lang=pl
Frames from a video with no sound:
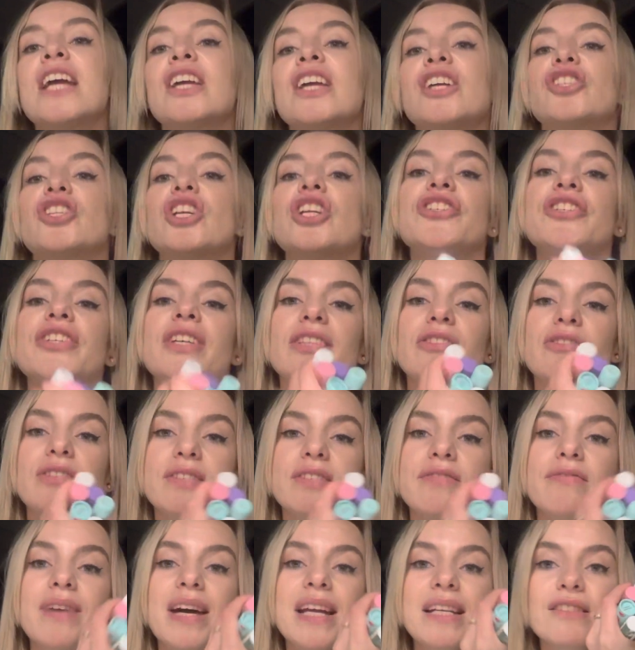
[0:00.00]
Jeżeli nie, to
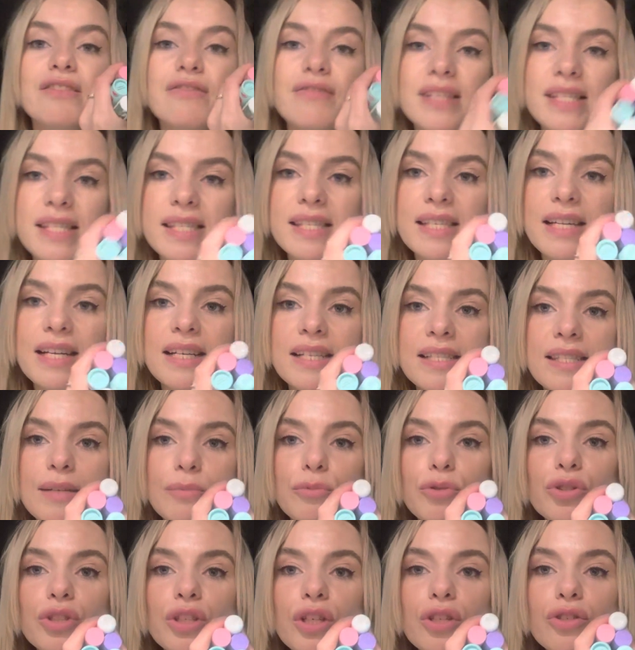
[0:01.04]
bardzo Was
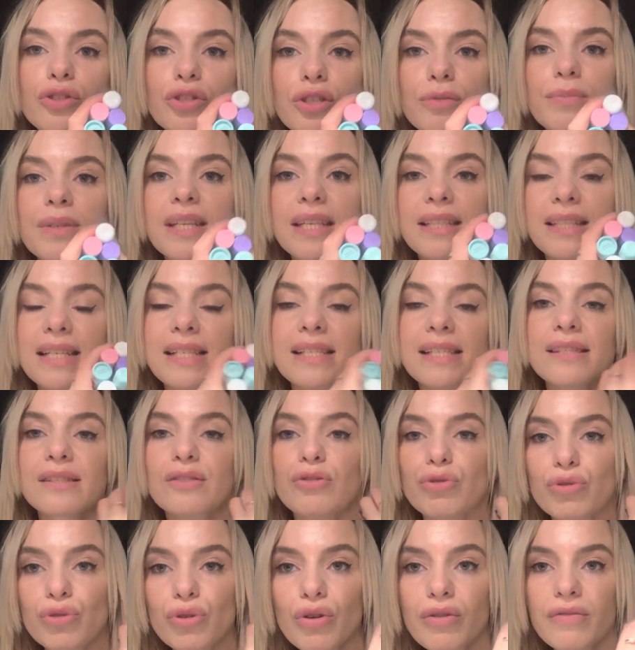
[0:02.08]
zachęcam do tego, żeby jednak
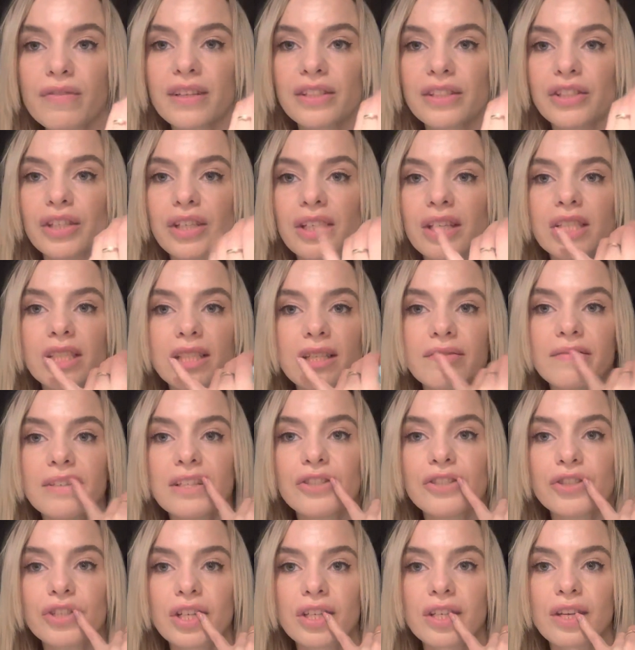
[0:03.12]
stosować jakieś
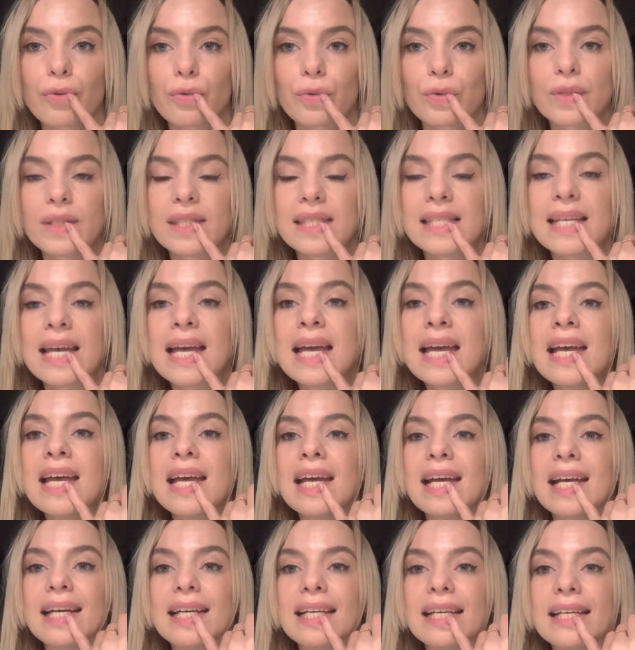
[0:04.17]
nawilżenie ust,
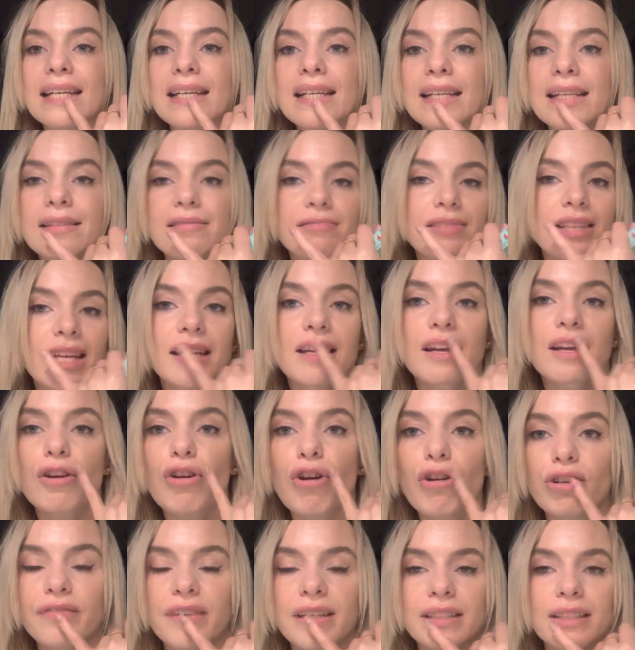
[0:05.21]
e,
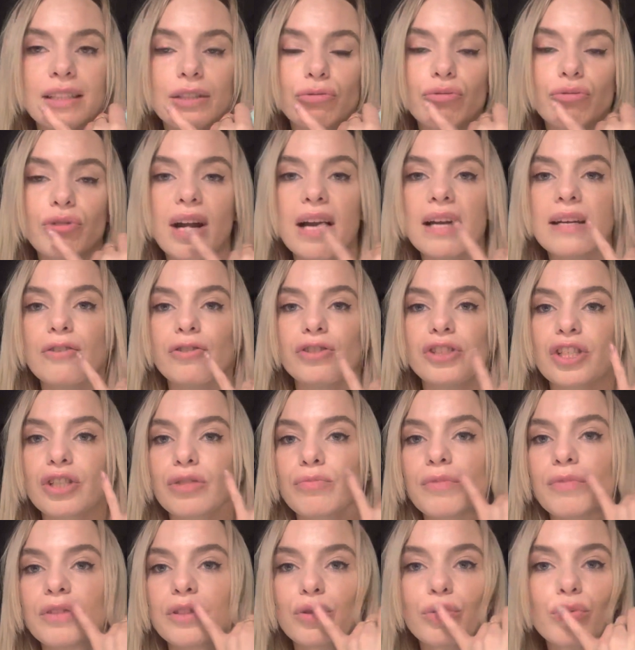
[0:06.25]
jakiekolwiek naturalne,
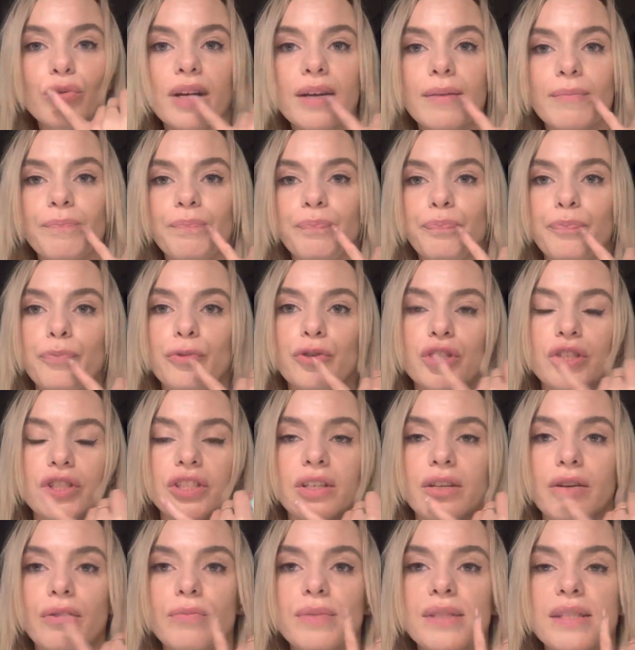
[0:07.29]
chociażby cukrem.
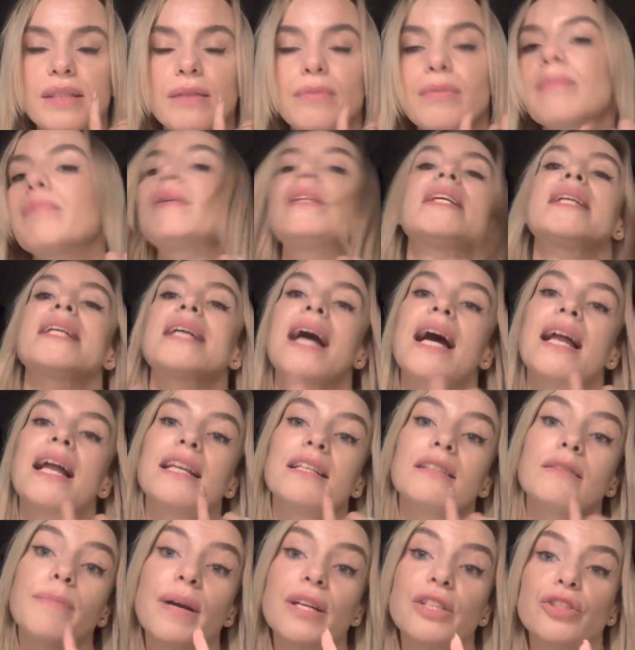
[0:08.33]
Możecie robić sobie peeling,
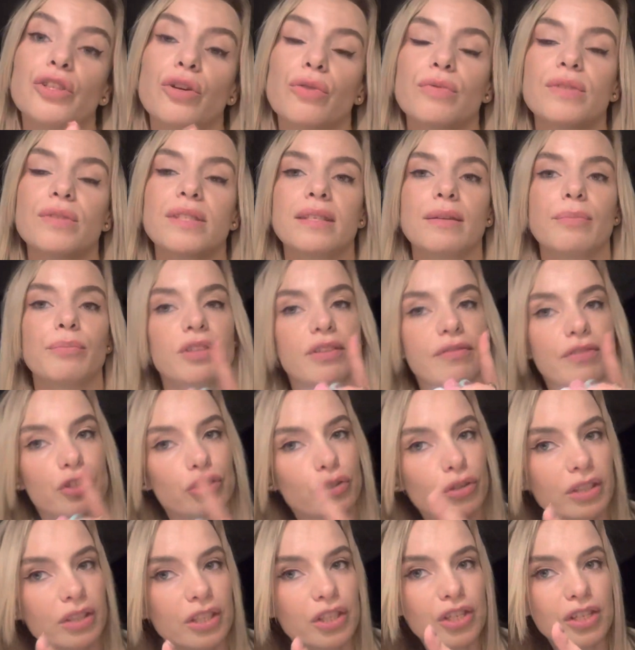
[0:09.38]
ale dbajcie o usta, ponieważ
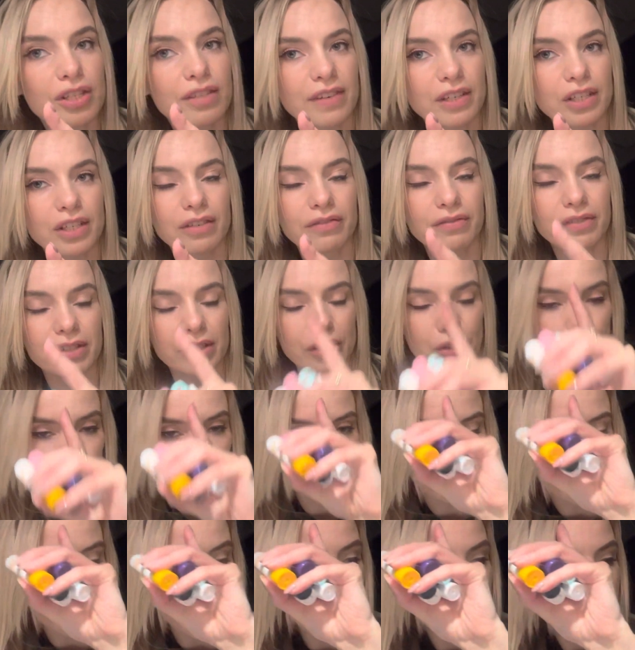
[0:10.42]
to też jest Wasza
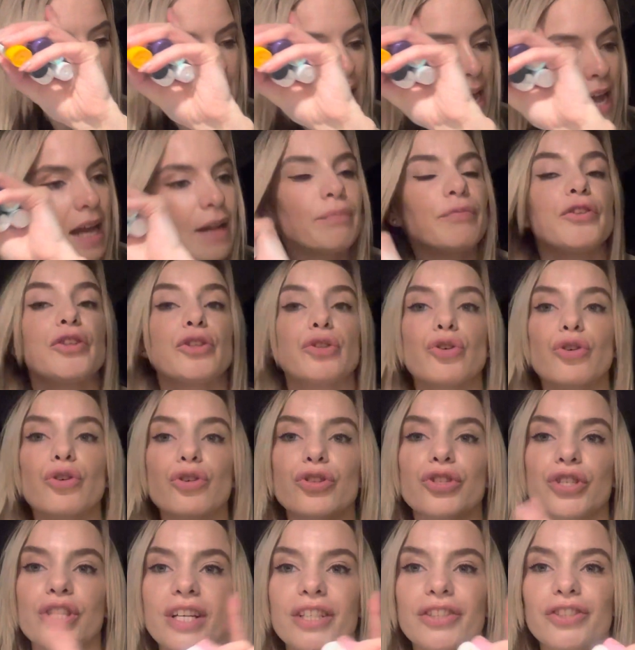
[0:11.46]
wizytówka i
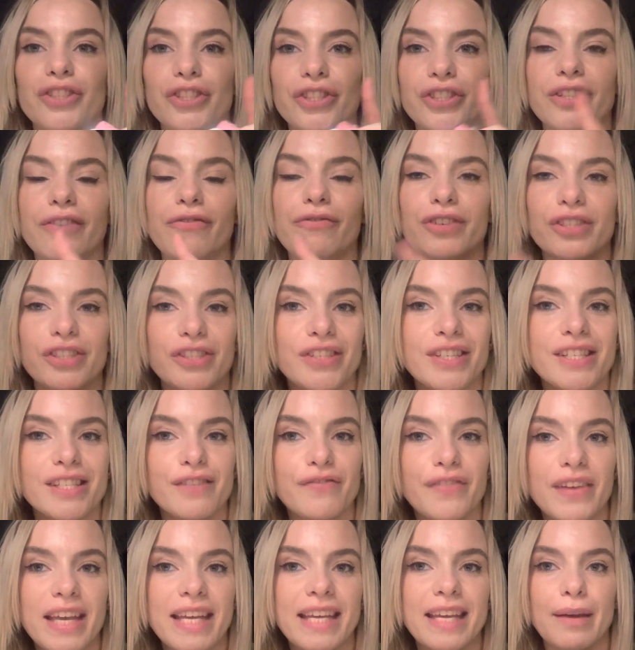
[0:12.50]
to, że gdzieś tam właśnie
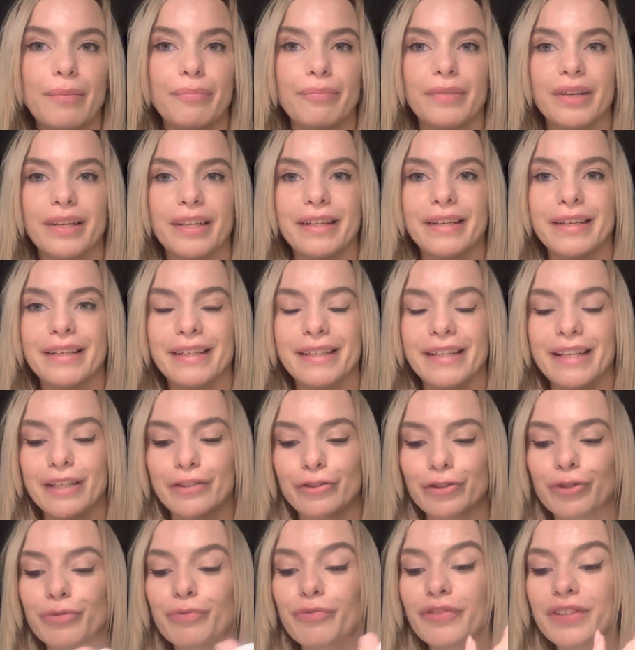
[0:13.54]
z wiekiem, e, jak
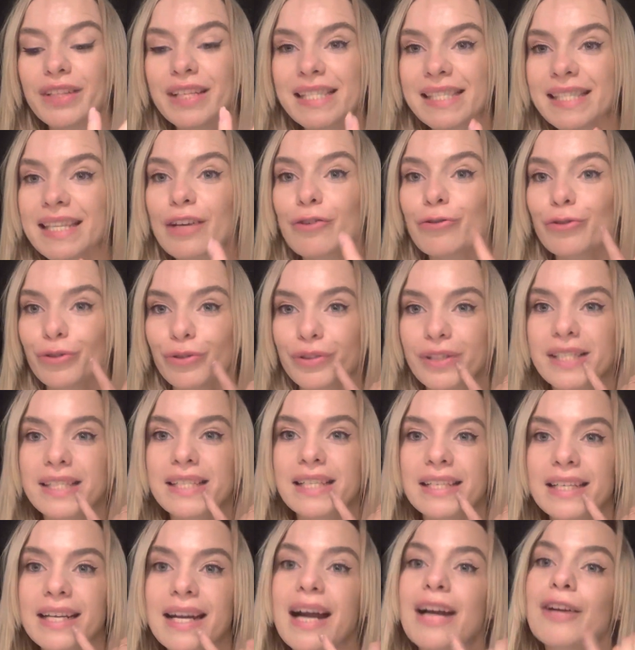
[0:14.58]
to się mówi, na starość one
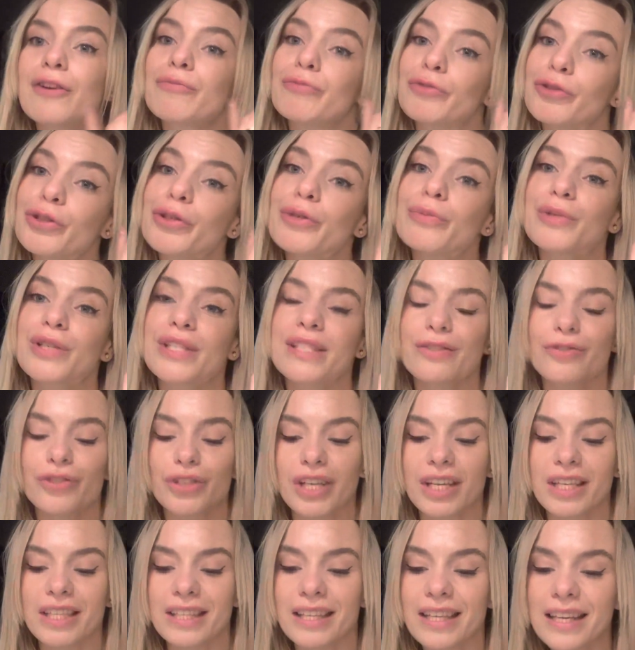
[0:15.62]
zanikają, no to przez to,
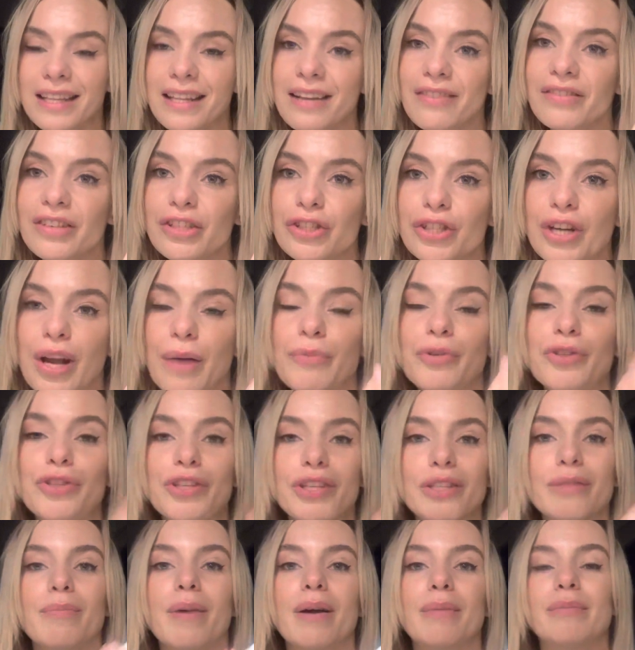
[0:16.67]
że ich nie nawilżamy,
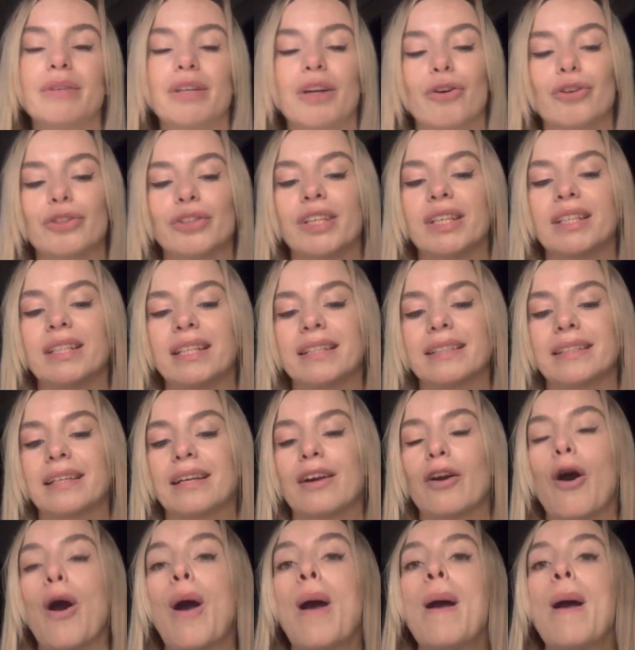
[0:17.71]
nie dbamy o nie, dlatego